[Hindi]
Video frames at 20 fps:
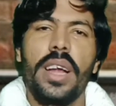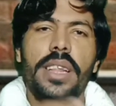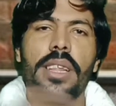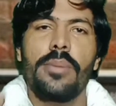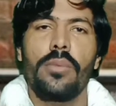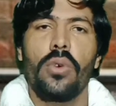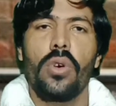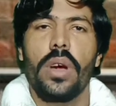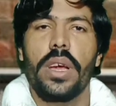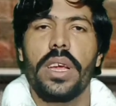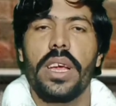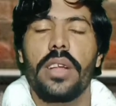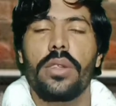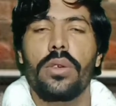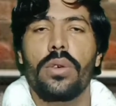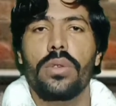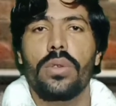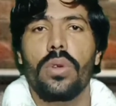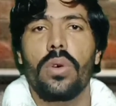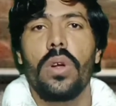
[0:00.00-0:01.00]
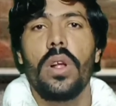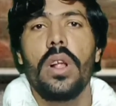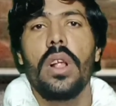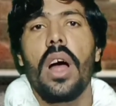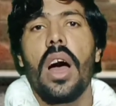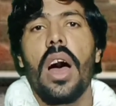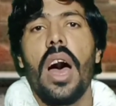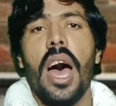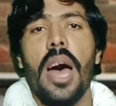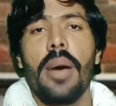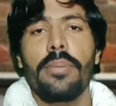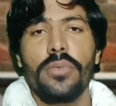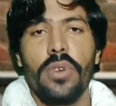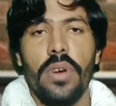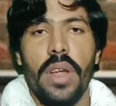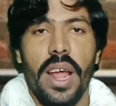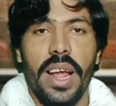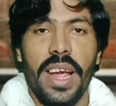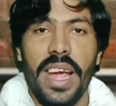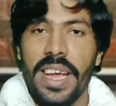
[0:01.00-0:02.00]
ख़त्म हो गई है दोस्तों आप
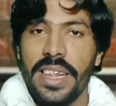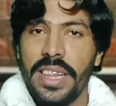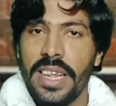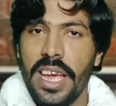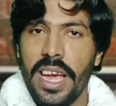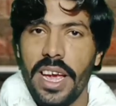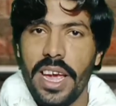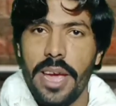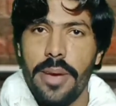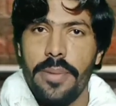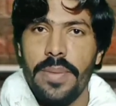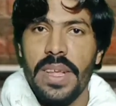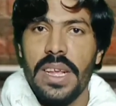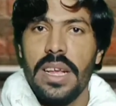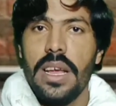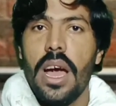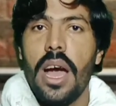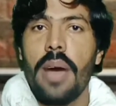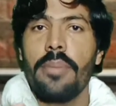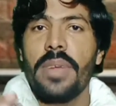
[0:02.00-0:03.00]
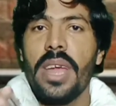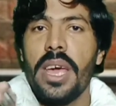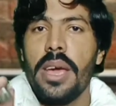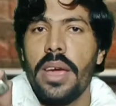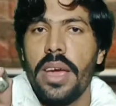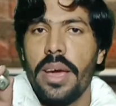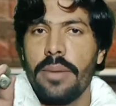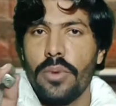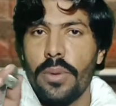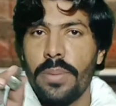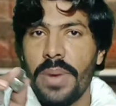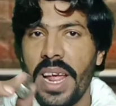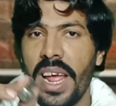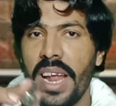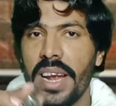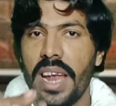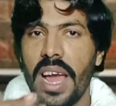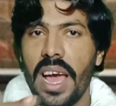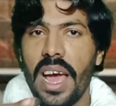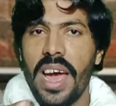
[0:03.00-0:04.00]
जो है ना कहते हैं कि हमने
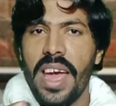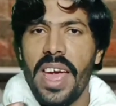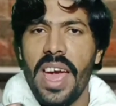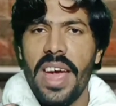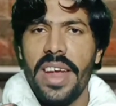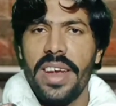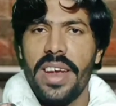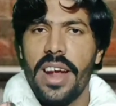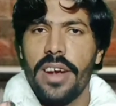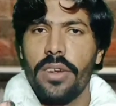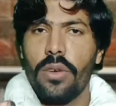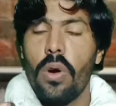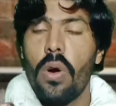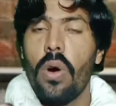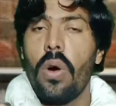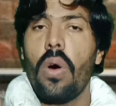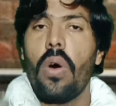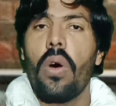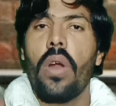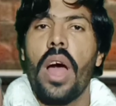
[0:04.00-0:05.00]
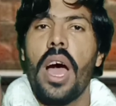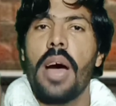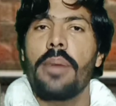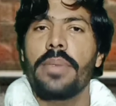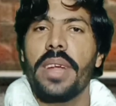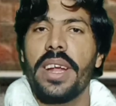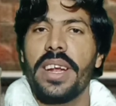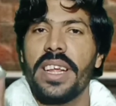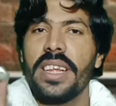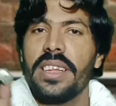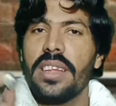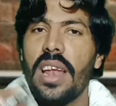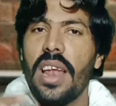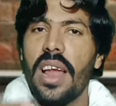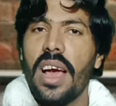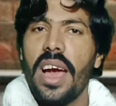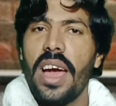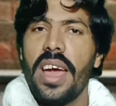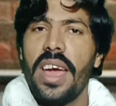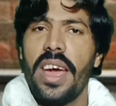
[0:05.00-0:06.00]
मोबाइल लगाया है नाट को और हमने डीजल
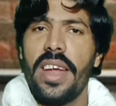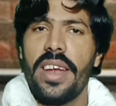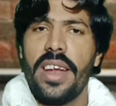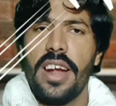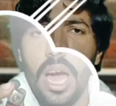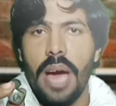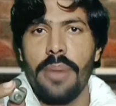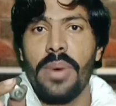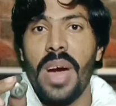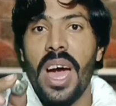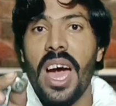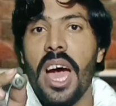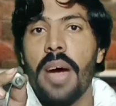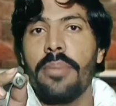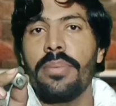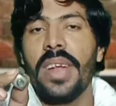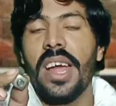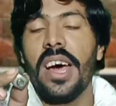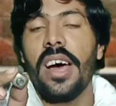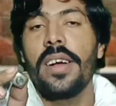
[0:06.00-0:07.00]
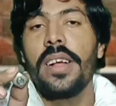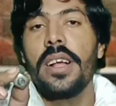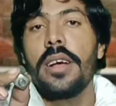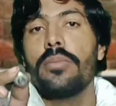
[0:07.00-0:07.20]
लगाया है ना अब आप ना